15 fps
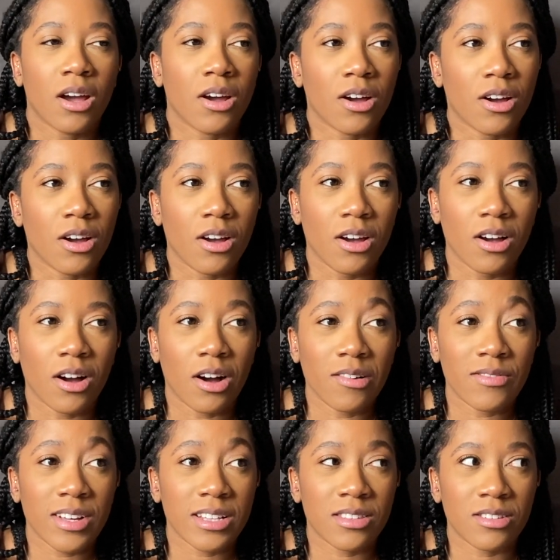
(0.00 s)
Euh, en
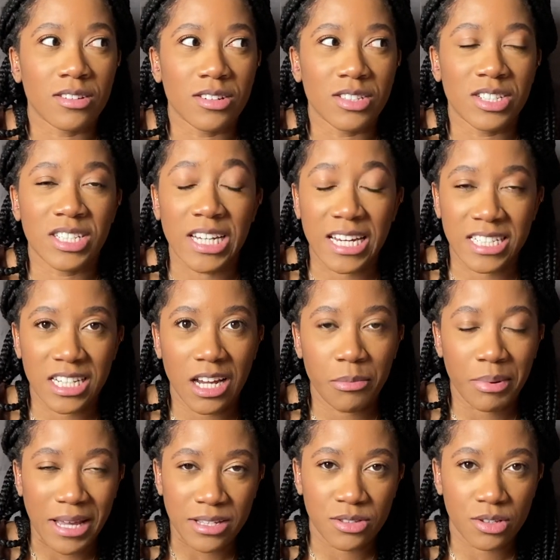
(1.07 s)
fait, euh, je cherchais un
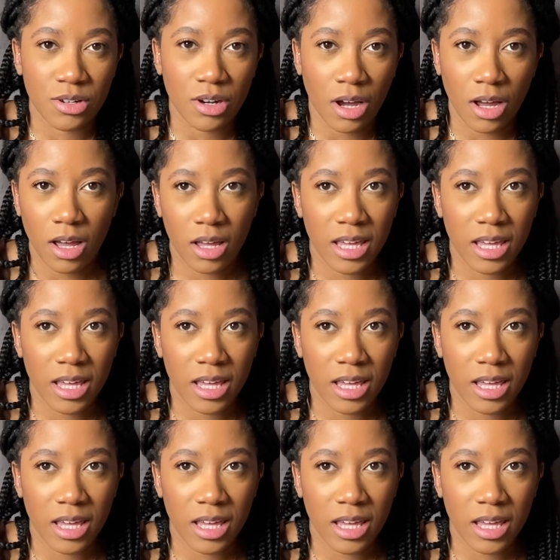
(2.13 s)
perceur.